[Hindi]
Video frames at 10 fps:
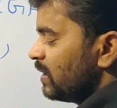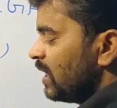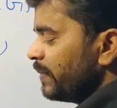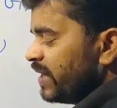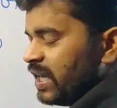है
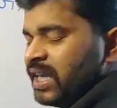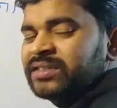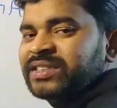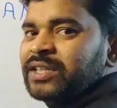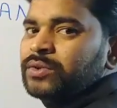मतलब ये
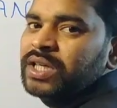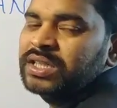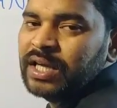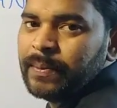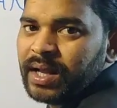एक
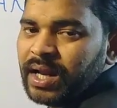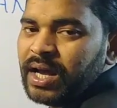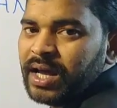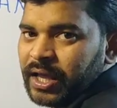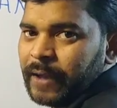संयोजकता
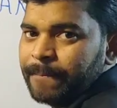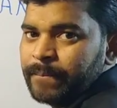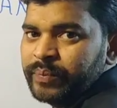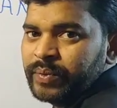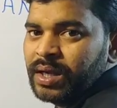वाला है
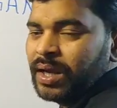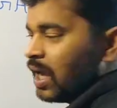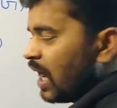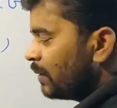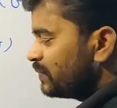
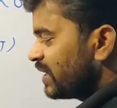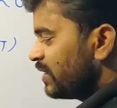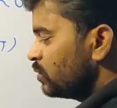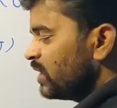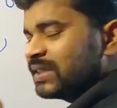अब
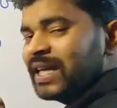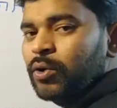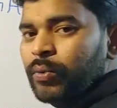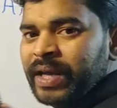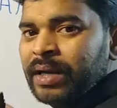
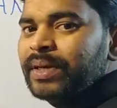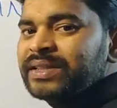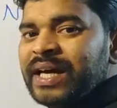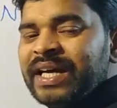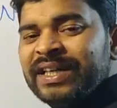संयोजकता को मैंने
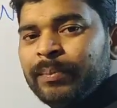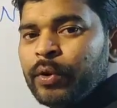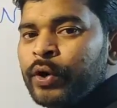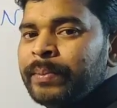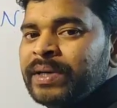बताया था
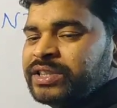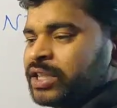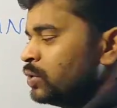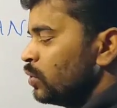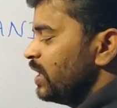बॉन्ड में
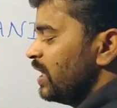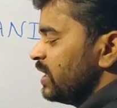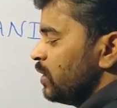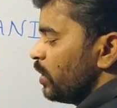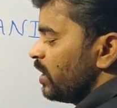चेंज हो
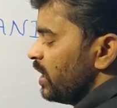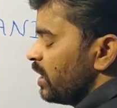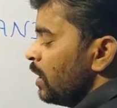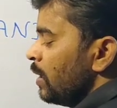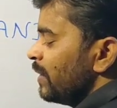जाते हैं
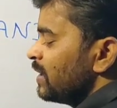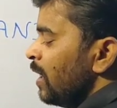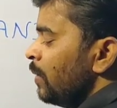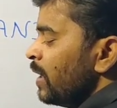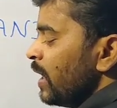ऑर्गेनिक
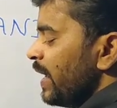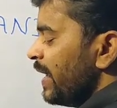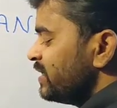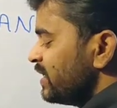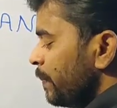मतलब
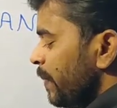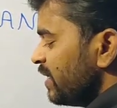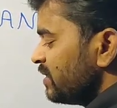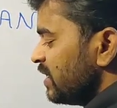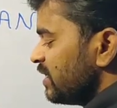एच के
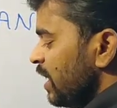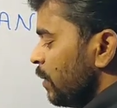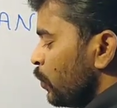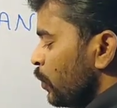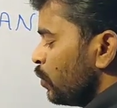पास
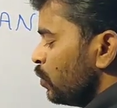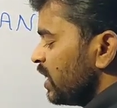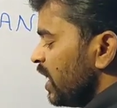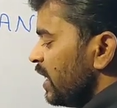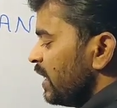कितना बॉन्ड
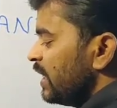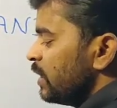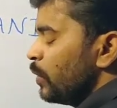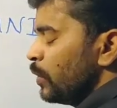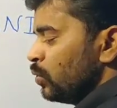होता है
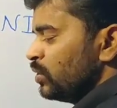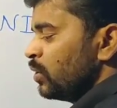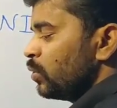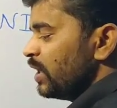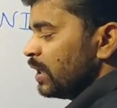एक बॉन्ड होता
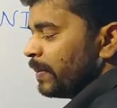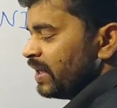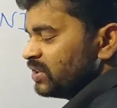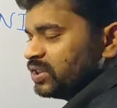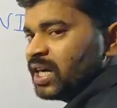देखो एक
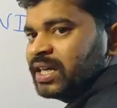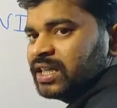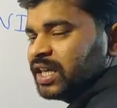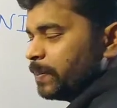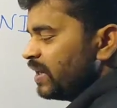माइनस
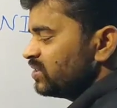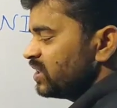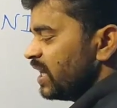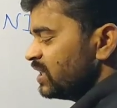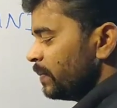चार्ज एक प्लस
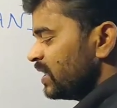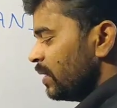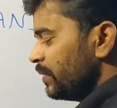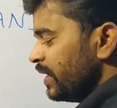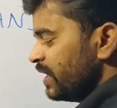चार्ज है
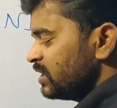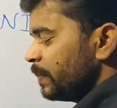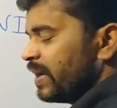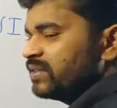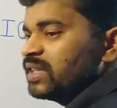मतलब एच
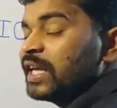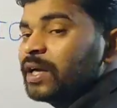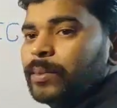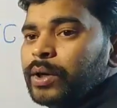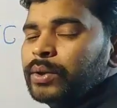के पास
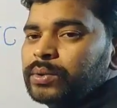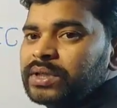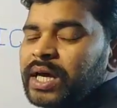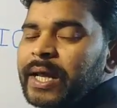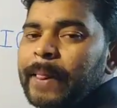एक बॉन्ड
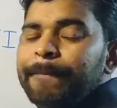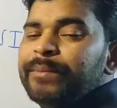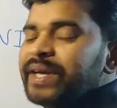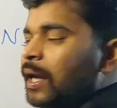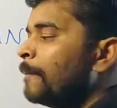होता है
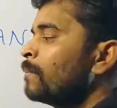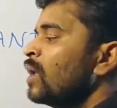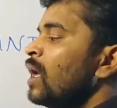ठीक है